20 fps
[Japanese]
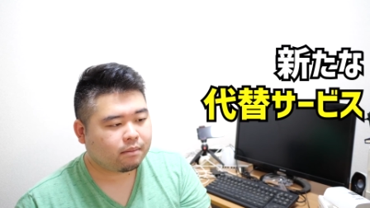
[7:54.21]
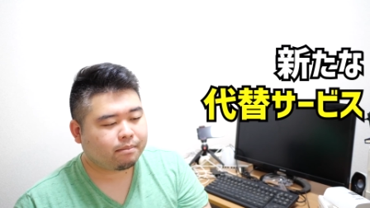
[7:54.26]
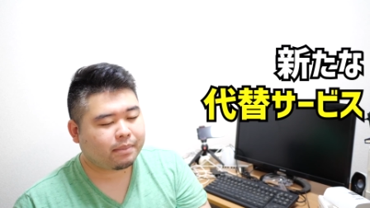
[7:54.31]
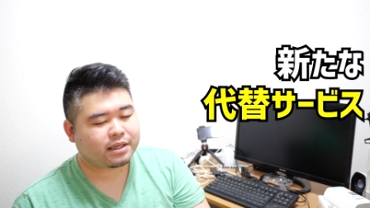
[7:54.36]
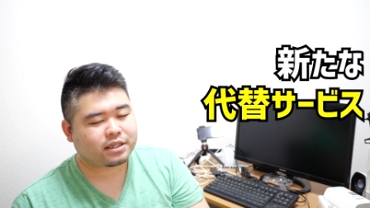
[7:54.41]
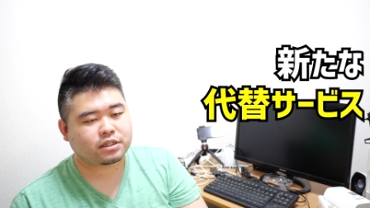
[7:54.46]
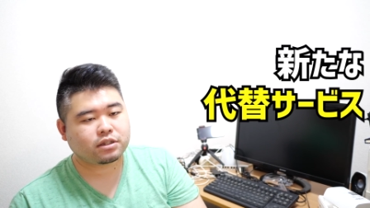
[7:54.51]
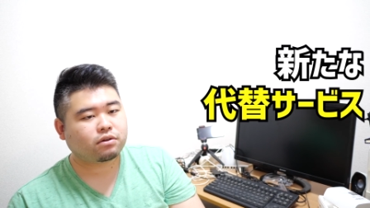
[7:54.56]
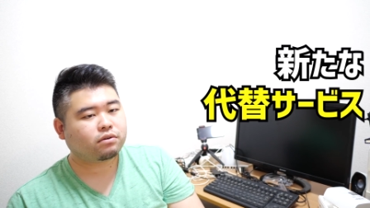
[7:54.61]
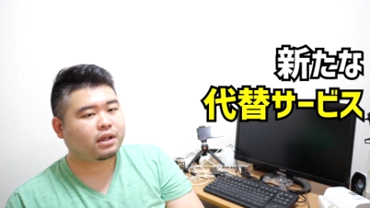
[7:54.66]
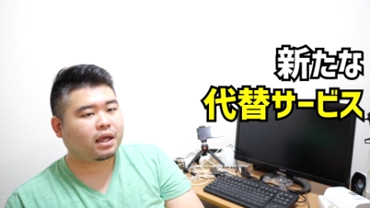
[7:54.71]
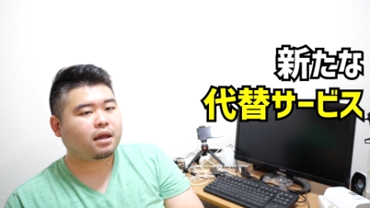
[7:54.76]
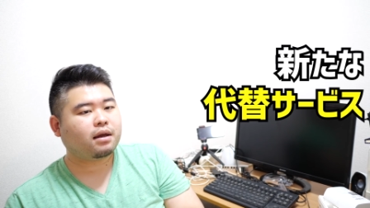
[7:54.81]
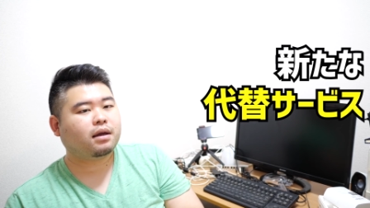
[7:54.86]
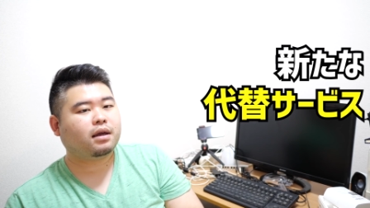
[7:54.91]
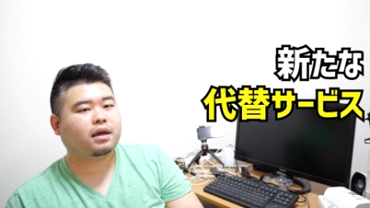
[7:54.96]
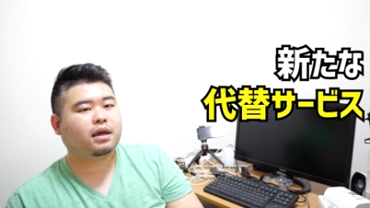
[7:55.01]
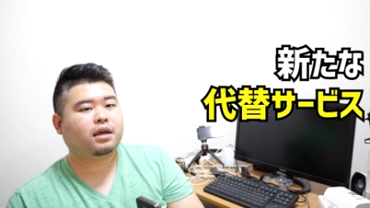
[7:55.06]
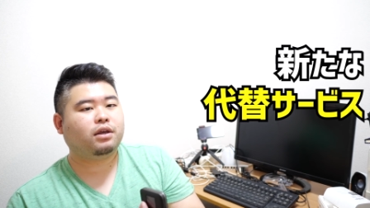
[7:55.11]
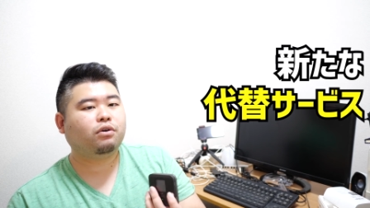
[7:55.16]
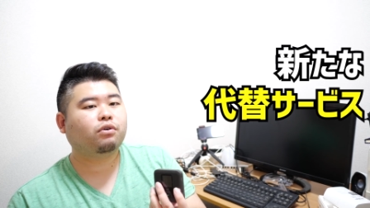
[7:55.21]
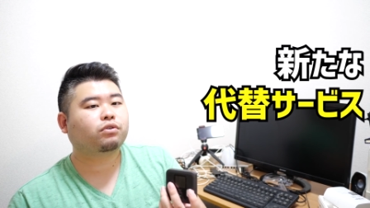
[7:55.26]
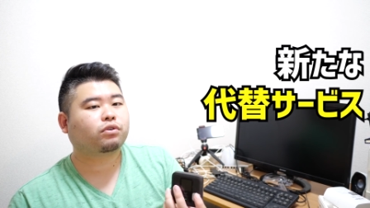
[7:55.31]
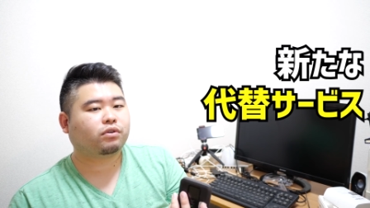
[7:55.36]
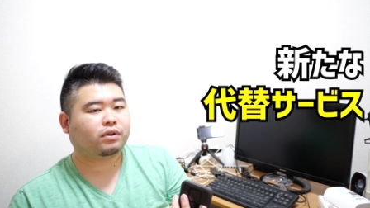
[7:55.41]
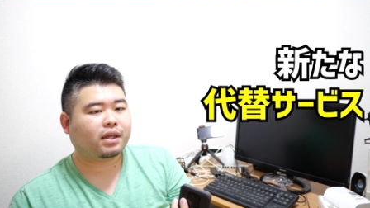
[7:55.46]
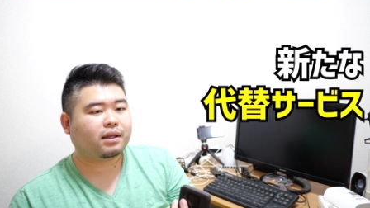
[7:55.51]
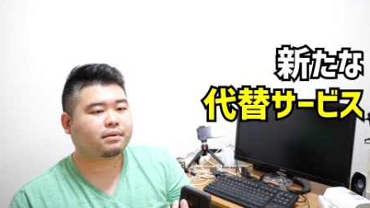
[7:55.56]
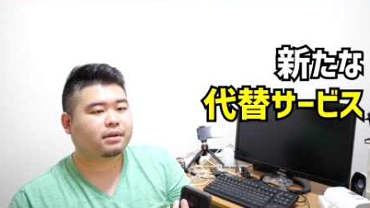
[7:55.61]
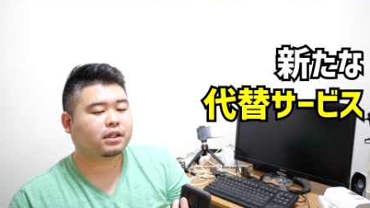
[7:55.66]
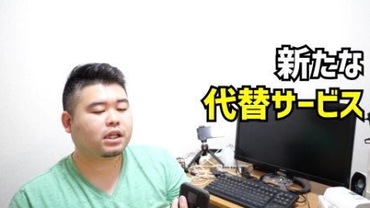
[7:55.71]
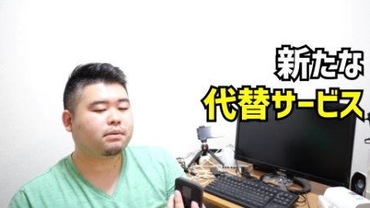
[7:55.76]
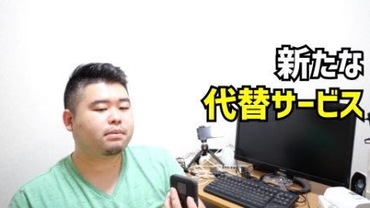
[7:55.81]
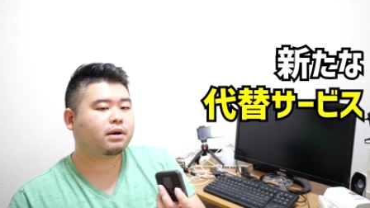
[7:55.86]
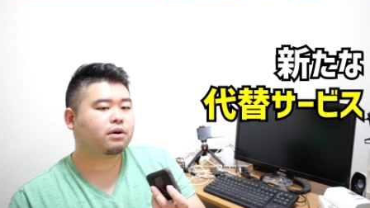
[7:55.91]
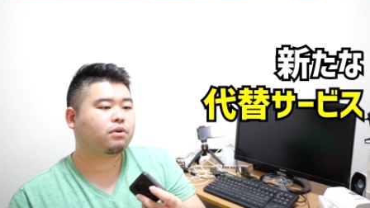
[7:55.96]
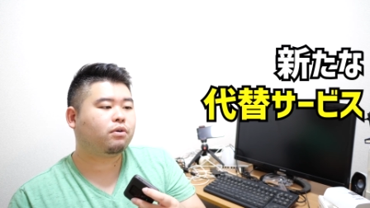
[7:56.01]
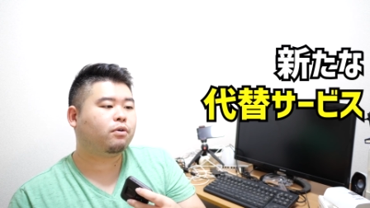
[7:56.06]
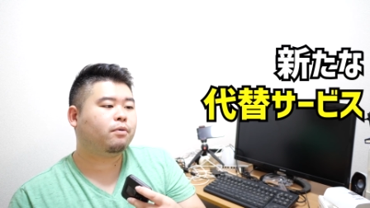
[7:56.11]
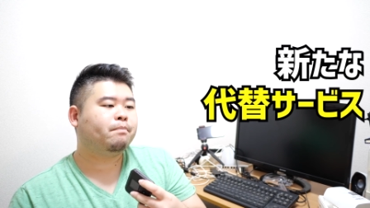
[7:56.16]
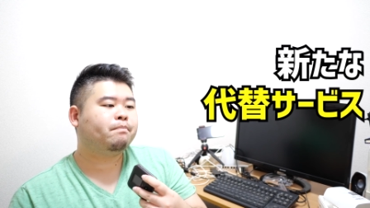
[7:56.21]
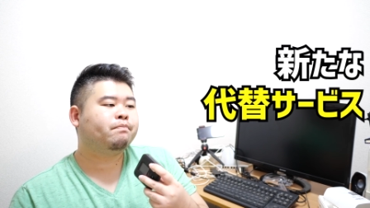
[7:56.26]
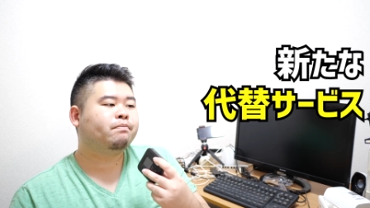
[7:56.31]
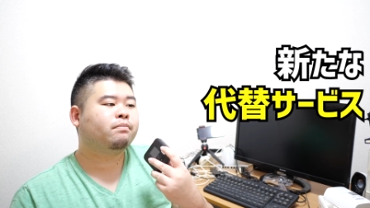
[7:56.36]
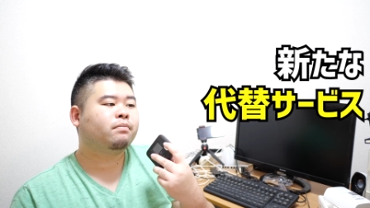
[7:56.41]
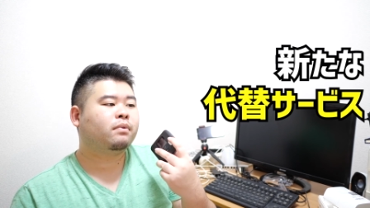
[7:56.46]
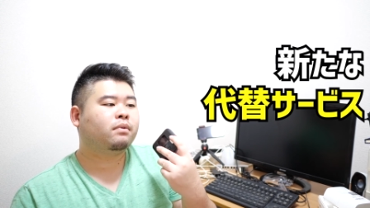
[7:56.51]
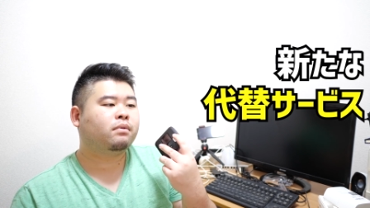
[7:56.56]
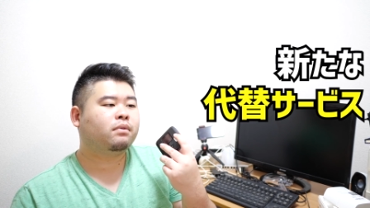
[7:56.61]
別のね、え用途で、例えばばこう